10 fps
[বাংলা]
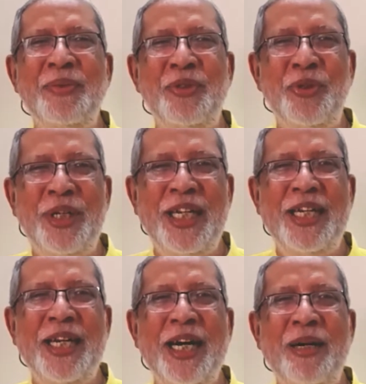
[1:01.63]
জুটির
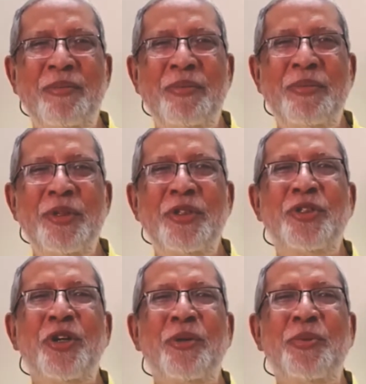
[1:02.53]
নাম
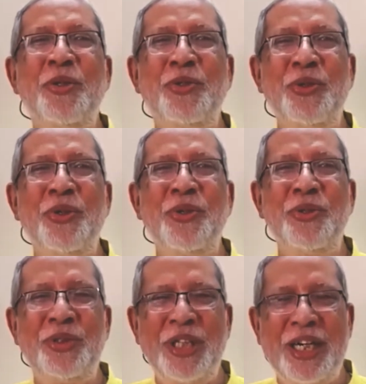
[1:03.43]
সর্বত্র
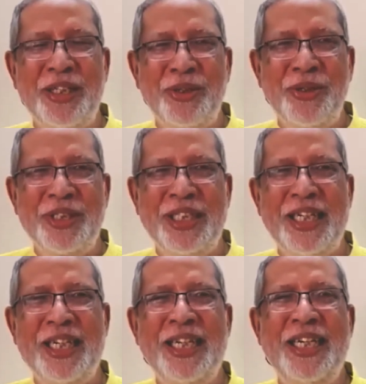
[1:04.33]
উচ্চারিত হচ্ছে
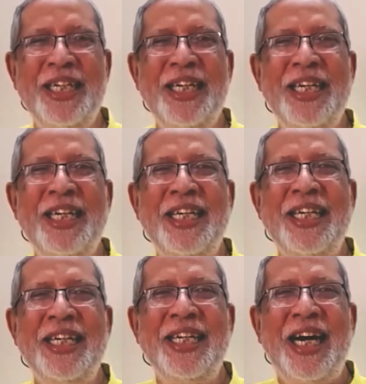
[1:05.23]

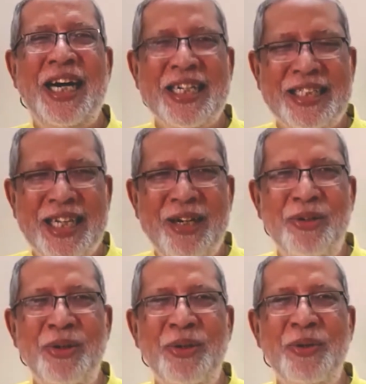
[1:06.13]
আর তা
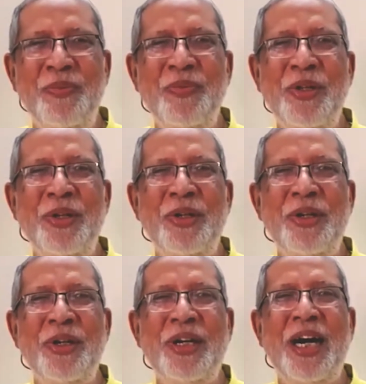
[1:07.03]
হল
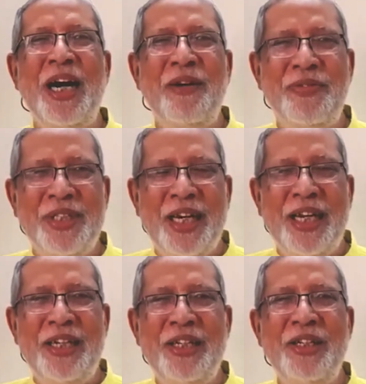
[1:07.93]

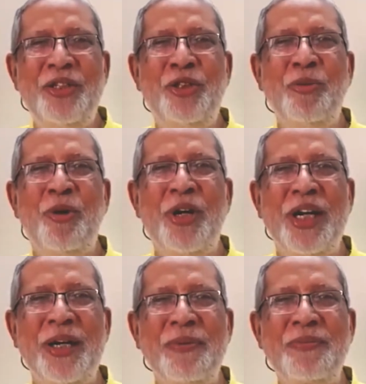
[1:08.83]
আফজাল
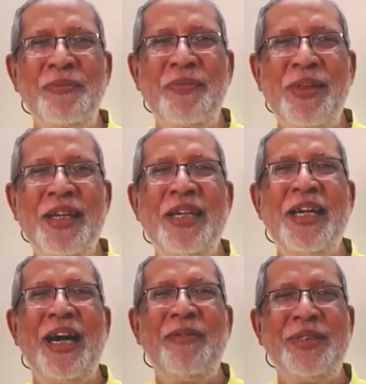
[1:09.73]
সুবর্ণা
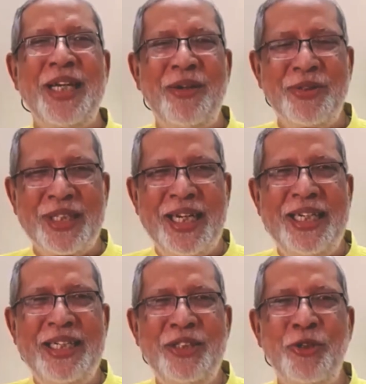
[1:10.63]
আফজাল
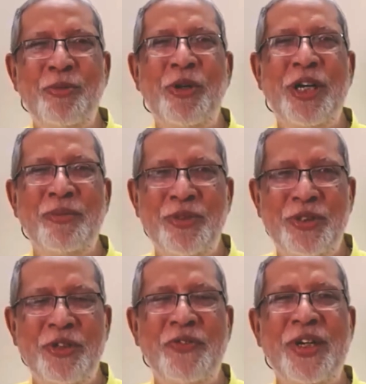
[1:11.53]
হোসেন সুবর্ণা
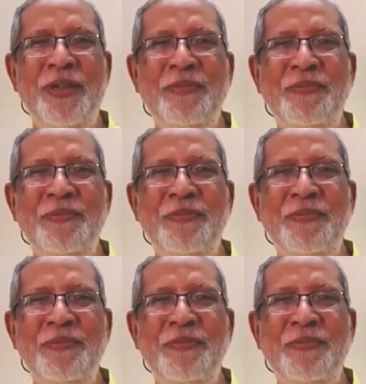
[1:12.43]
মুস্তফা